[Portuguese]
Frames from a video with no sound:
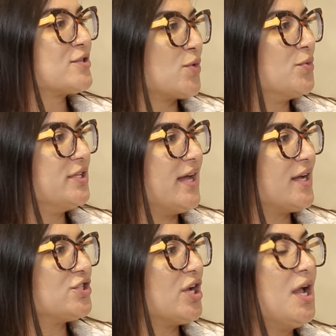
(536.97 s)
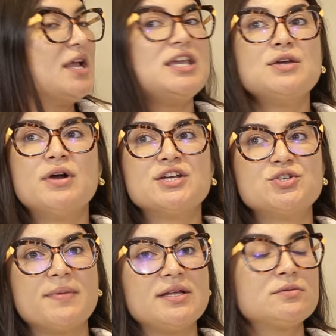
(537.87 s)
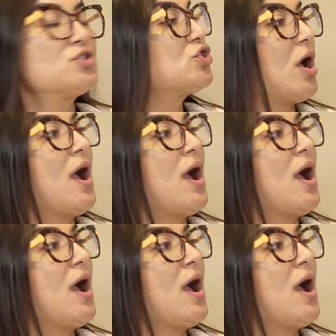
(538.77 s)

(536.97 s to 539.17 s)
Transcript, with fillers: a sua unidade. E o regimento só